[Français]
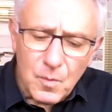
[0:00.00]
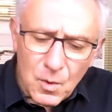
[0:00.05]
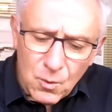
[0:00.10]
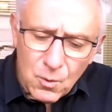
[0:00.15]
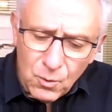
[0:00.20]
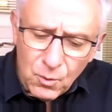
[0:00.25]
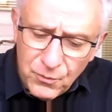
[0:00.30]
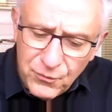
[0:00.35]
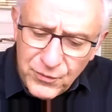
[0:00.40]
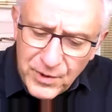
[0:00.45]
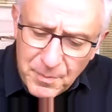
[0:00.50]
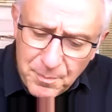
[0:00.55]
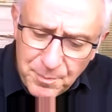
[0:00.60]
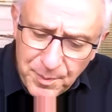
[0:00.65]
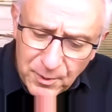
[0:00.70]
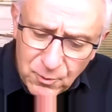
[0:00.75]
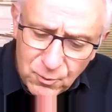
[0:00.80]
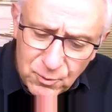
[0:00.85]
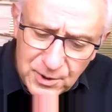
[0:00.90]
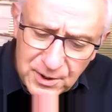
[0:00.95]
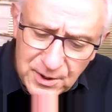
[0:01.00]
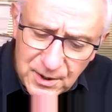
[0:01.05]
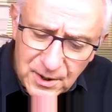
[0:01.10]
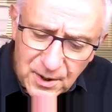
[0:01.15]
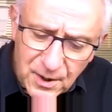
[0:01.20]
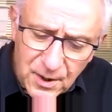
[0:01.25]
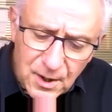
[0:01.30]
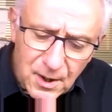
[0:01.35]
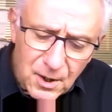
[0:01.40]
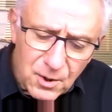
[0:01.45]
qu'on ne vienne pas nous dire
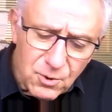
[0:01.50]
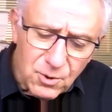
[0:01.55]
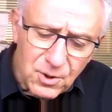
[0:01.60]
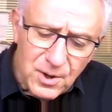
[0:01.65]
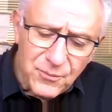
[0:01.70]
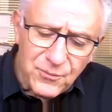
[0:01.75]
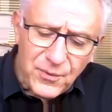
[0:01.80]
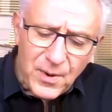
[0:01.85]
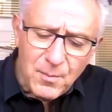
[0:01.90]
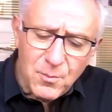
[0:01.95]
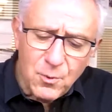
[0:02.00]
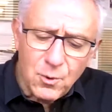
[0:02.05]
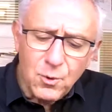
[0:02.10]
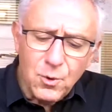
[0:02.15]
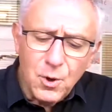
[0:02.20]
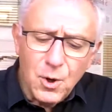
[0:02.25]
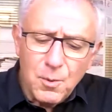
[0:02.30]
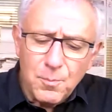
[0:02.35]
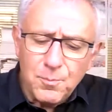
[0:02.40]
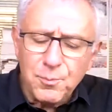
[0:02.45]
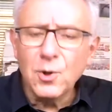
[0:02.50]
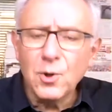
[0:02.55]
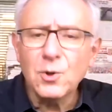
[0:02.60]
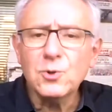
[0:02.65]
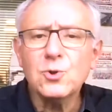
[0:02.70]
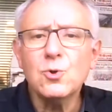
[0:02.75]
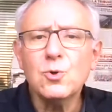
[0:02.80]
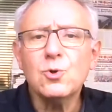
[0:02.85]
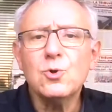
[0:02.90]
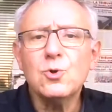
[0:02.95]
que les fameux plans
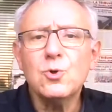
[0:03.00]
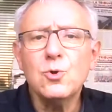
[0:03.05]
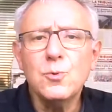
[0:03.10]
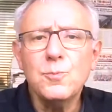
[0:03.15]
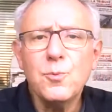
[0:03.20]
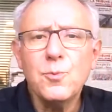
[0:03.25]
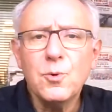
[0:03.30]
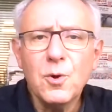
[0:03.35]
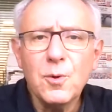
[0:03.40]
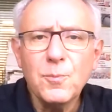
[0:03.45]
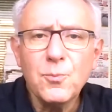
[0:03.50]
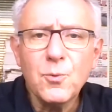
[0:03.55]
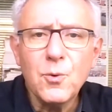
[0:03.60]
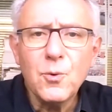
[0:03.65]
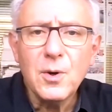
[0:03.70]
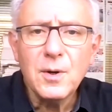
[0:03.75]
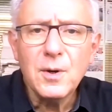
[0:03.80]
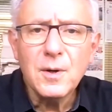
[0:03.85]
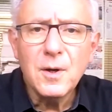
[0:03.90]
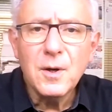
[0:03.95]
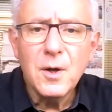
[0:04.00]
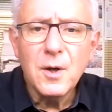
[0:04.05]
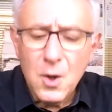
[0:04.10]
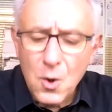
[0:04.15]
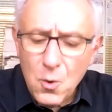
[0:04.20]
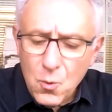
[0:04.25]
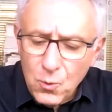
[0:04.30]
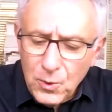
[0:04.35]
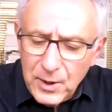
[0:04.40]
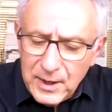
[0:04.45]
sociaux pour l'emploi,
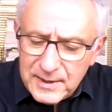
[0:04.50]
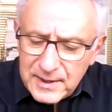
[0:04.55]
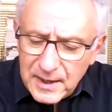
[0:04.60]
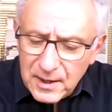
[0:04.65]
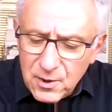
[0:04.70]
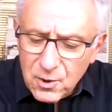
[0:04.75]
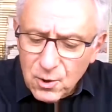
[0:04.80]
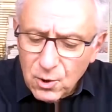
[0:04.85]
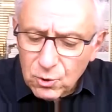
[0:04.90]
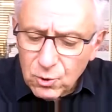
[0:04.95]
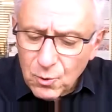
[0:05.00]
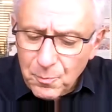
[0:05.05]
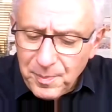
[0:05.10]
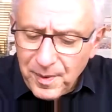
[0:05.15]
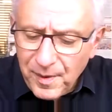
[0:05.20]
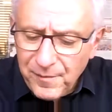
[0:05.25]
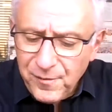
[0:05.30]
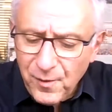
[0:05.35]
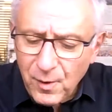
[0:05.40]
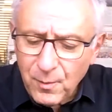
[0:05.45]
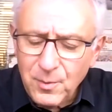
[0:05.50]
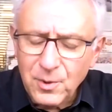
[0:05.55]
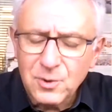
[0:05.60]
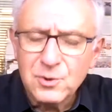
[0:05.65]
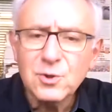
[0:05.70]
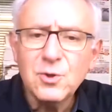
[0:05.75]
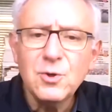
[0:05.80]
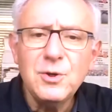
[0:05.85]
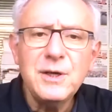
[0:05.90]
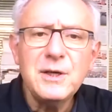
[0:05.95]
ou les accords de performance
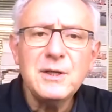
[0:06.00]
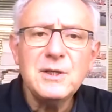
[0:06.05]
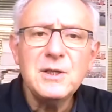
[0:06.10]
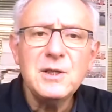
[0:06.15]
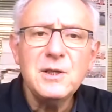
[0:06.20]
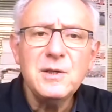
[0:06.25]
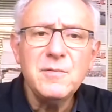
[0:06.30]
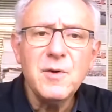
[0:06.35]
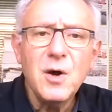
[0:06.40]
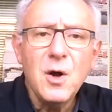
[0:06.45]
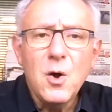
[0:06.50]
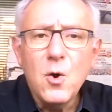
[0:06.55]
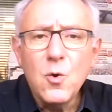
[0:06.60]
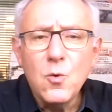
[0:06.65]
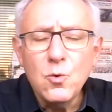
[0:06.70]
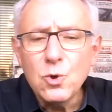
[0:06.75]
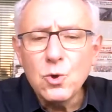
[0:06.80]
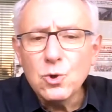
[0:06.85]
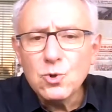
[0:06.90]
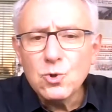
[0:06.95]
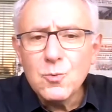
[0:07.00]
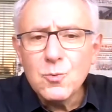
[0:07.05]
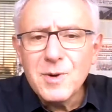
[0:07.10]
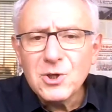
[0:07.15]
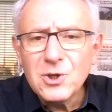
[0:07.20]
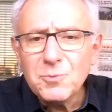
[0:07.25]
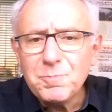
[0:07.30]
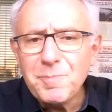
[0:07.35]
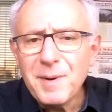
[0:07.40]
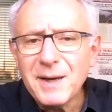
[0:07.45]
collective, ou le
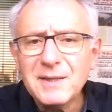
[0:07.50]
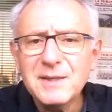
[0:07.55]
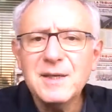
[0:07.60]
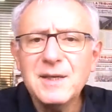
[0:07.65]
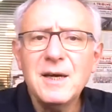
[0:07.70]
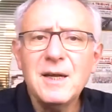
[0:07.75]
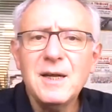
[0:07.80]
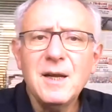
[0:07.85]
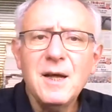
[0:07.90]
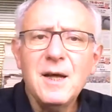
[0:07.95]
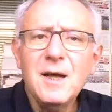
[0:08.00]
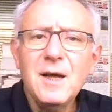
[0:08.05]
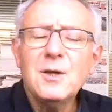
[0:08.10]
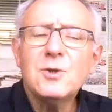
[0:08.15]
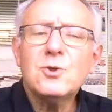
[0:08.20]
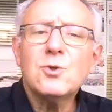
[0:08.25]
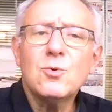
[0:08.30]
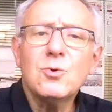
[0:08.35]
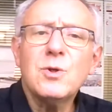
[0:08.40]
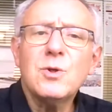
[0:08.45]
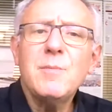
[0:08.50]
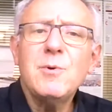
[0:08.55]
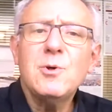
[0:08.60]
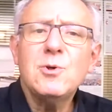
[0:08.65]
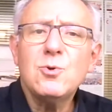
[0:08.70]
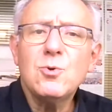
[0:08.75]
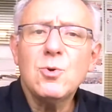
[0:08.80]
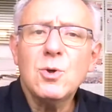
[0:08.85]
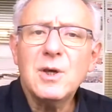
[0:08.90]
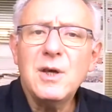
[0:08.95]
chômage partiel sont des
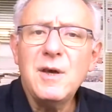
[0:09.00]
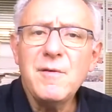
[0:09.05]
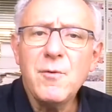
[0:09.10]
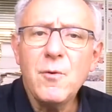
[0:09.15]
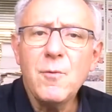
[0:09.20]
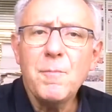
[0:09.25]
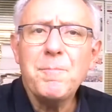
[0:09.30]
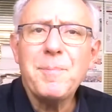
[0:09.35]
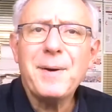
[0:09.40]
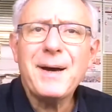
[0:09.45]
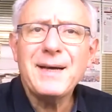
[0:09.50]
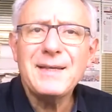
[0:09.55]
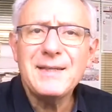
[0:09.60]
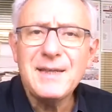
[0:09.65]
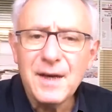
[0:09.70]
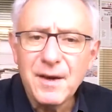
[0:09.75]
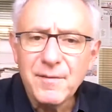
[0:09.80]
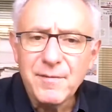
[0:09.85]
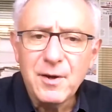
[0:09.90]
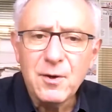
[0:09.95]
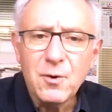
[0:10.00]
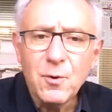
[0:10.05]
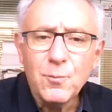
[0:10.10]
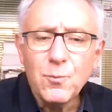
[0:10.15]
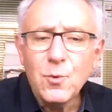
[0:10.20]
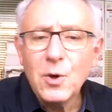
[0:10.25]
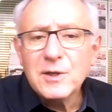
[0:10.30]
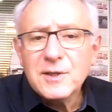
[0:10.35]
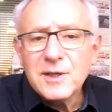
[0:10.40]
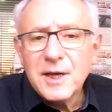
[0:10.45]
mesures qui vont préserver
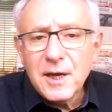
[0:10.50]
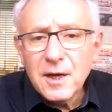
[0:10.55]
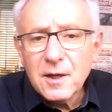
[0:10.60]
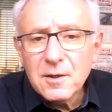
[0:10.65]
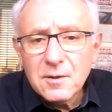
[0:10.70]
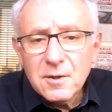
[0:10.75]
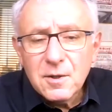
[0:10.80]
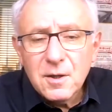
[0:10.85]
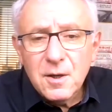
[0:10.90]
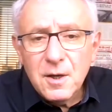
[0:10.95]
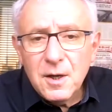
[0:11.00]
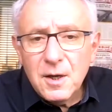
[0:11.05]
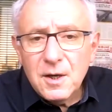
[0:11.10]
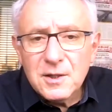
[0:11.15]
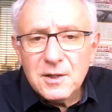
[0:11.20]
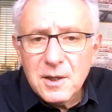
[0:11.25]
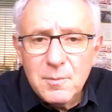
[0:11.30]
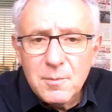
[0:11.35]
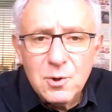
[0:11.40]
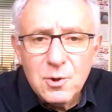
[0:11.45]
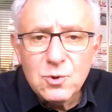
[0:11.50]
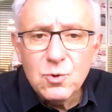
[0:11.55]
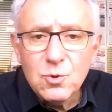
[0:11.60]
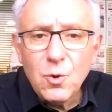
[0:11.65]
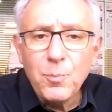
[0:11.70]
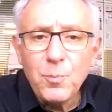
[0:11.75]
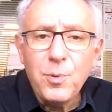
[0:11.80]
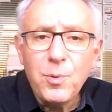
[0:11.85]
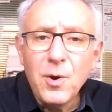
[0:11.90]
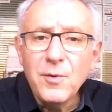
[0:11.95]
l'emploi. Certes, ces
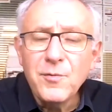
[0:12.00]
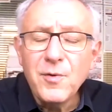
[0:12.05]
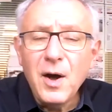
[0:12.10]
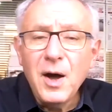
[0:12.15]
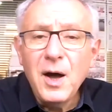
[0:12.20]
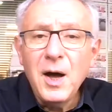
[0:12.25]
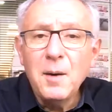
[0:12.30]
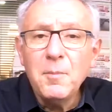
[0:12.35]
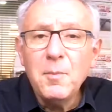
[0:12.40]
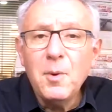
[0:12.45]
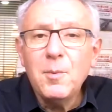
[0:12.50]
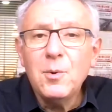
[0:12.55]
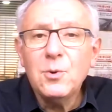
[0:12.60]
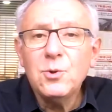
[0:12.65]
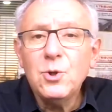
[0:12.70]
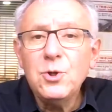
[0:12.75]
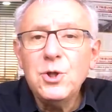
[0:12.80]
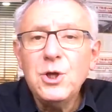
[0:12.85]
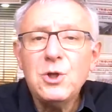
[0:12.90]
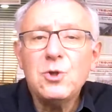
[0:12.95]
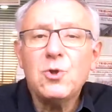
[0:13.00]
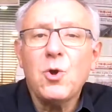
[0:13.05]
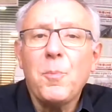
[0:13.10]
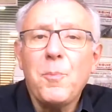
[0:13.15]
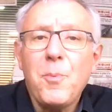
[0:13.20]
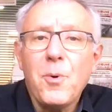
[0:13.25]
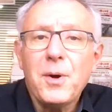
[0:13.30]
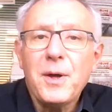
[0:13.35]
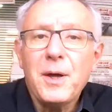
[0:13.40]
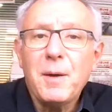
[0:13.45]
mesures peuvent, à un moment donné,
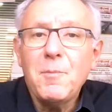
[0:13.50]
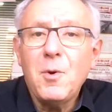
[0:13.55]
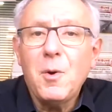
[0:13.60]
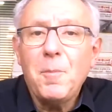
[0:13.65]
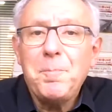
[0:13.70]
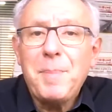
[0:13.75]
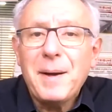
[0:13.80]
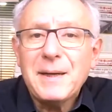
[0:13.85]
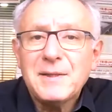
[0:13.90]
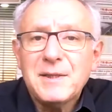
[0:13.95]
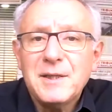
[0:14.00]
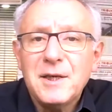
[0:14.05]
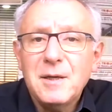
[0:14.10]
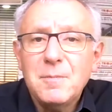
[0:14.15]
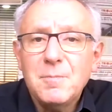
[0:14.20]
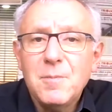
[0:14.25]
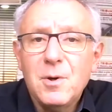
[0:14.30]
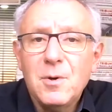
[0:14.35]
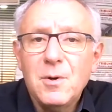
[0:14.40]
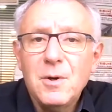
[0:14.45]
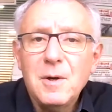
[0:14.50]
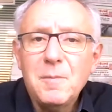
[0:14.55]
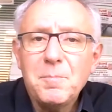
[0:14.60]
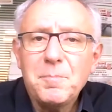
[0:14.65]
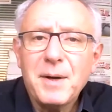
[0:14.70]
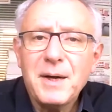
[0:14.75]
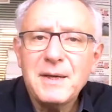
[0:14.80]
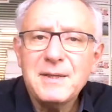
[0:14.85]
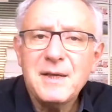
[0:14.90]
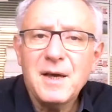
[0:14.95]
temporairement, partiellement,
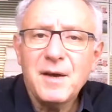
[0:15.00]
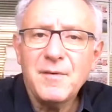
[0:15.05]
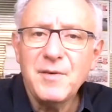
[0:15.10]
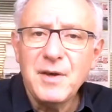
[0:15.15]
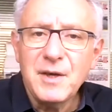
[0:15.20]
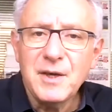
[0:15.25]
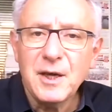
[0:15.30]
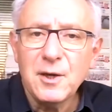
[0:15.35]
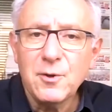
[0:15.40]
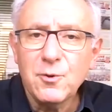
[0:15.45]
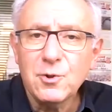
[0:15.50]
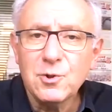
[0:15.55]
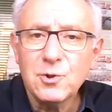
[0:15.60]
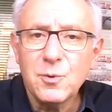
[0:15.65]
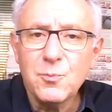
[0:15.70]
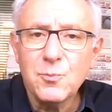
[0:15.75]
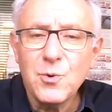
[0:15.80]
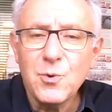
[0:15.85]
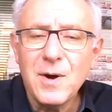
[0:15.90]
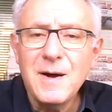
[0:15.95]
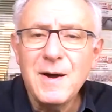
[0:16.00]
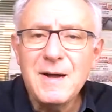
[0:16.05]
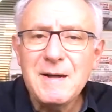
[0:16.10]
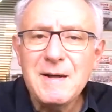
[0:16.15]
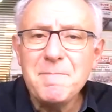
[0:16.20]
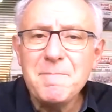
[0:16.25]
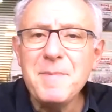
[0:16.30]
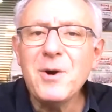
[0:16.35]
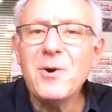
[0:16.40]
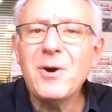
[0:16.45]
préserver quelques emplois,
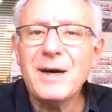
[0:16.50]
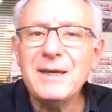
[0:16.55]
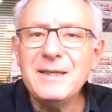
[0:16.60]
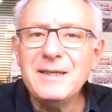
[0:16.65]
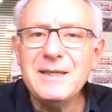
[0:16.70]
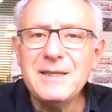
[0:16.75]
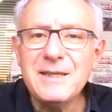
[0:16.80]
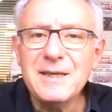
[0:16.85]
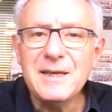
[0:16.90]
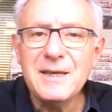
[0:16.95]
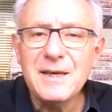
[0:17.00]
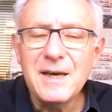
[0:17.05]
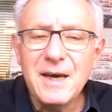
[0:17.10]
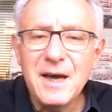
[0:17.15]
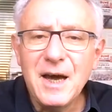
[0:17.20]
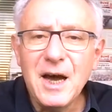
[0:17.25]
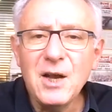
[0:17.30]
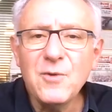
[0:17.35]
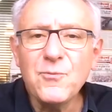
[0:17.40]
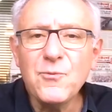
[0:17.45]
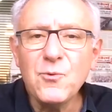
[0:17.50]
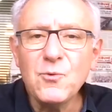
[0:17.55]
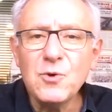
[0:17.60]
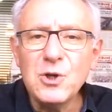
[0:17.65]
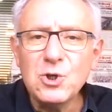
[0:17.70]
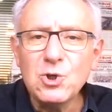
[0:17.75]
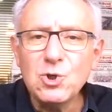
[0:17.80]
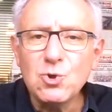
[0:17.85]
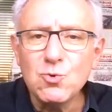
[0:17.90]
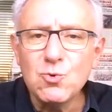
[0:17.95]
mais en réalité, elles font les
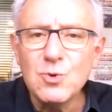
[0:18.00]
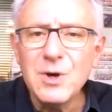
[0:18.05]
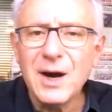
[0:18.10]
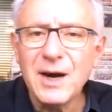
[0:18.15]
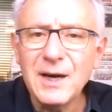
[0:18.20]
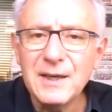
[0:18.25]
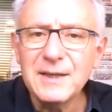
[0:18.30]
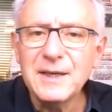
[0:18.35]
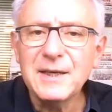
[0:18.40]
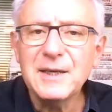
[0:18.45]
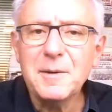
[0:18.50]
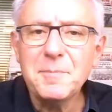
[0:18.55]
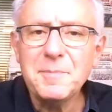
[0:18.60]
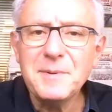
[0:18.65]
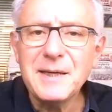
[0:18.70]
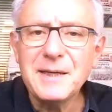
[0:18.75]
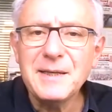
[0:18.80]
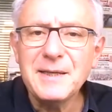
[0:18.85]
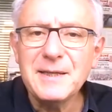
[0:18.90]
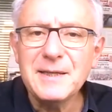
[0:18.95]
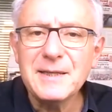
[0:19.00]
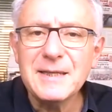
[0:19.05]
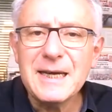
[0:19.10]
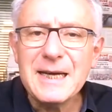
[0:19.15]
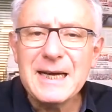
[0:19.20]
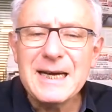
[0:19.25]
choux gras des capitalistes.